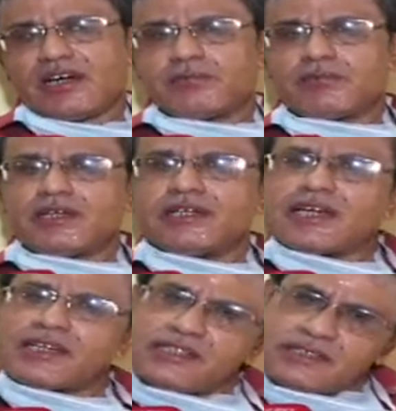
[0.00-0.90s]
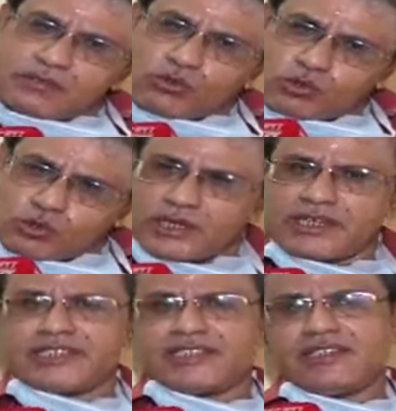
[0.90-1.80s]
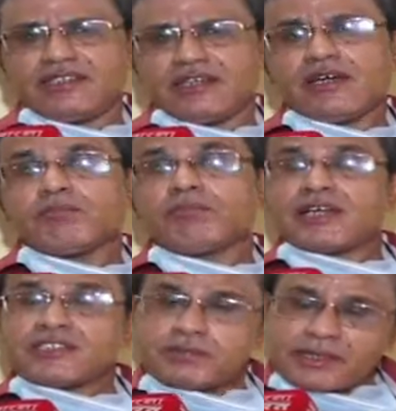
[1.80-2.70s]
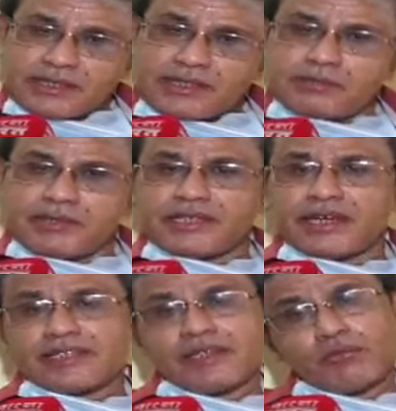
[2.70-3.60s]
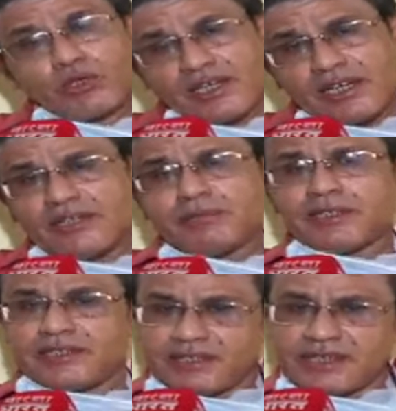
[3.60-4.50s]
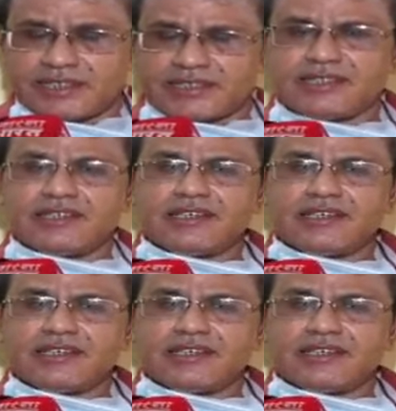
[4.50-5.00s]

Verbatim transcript: আমরা নানান ওষুধ এনেছি প্লাজমা থেরাপিটা একটা বৈজ্ঞানিক ভিত্তি আছে